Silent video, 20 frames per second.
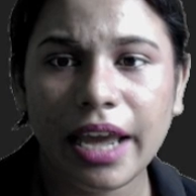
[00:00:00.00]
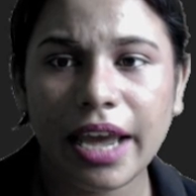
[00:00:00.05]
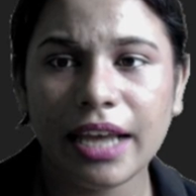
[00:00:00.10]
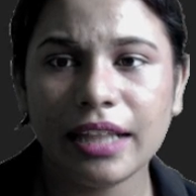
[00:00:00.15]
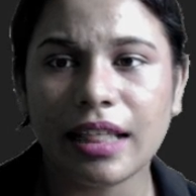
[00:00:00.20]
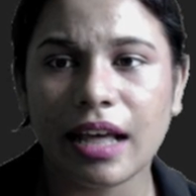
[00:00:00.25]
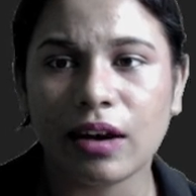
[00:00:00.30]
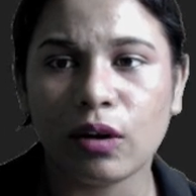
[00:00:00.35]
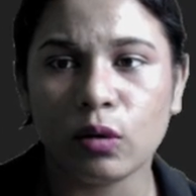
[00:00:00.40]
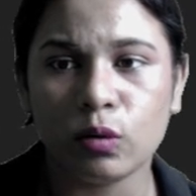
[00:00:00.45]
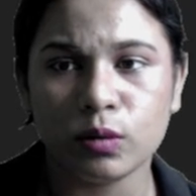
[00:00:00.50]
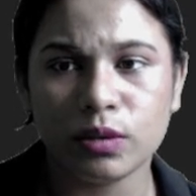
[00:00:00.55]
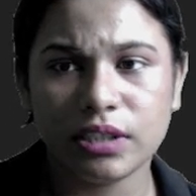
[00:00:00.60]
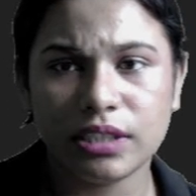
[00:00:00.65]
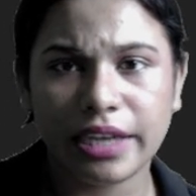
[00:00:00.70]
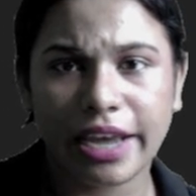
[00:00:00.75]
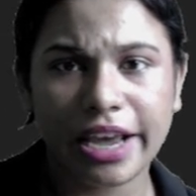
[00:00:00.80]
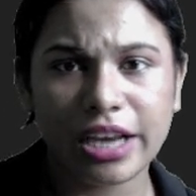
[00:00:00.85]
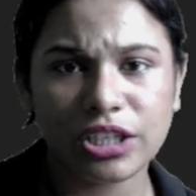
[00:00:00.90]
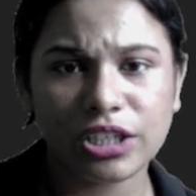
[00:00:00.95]
এই দেখো
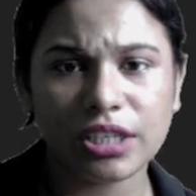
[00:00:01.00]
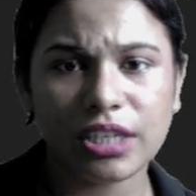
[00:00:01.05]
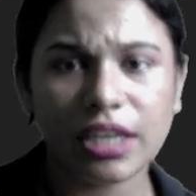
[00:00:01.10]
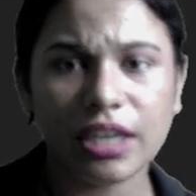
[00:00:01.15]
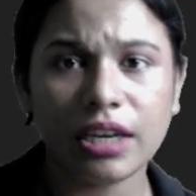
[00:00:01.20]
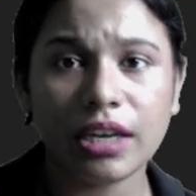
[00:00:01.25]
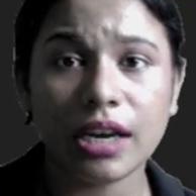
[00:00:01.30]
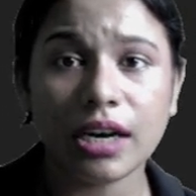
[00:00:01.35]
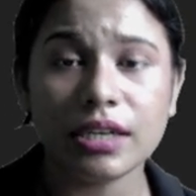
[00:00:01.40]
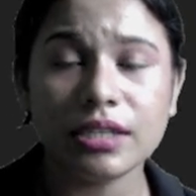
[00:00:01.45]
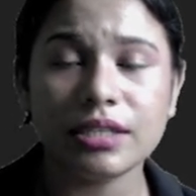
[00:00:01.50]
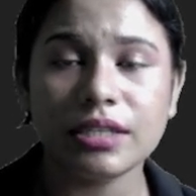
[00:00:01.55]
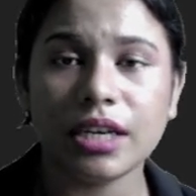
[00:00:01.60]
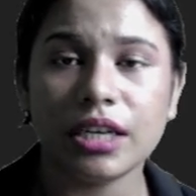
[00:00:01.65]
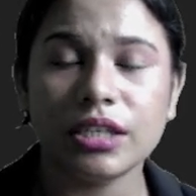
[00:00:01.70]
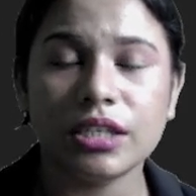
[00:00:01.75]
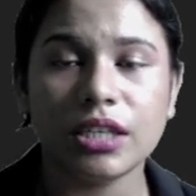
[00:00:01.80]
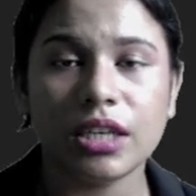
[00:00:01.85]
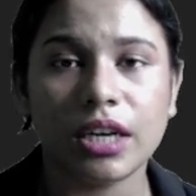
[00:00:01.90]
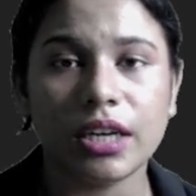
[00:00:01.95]
স্টেশনারি আর
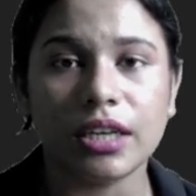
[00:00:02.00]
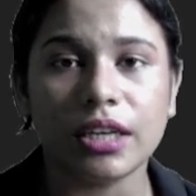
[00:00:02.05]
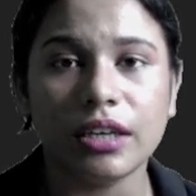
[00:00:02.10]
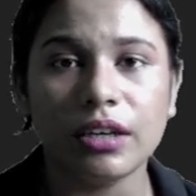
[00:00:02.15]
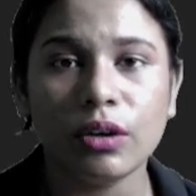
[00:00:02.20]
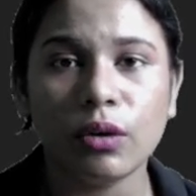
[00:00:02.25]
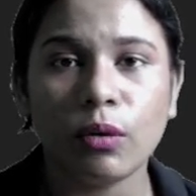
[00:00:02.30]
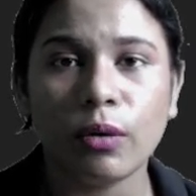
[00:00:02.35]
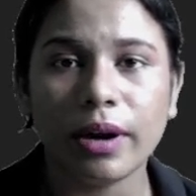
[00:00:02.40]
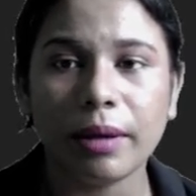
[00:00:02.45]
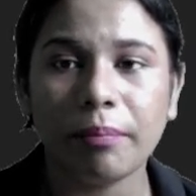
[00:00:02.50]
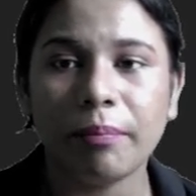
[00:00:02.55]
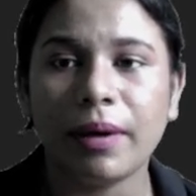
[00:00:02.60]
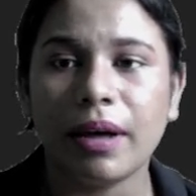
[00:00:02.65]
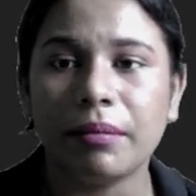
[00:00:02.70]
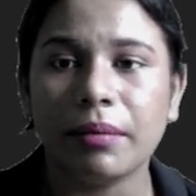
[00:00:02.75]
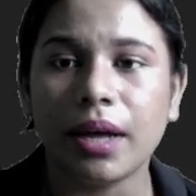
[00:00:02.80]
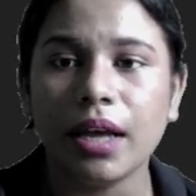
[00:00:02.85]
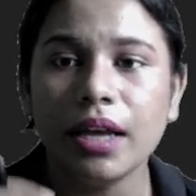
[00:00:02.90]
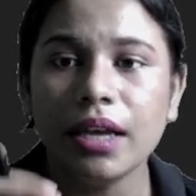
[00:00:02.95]
স্টেশনারি ওরে
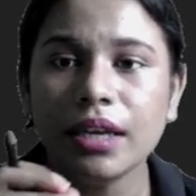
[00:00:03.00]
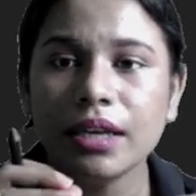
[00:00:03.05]
বাবা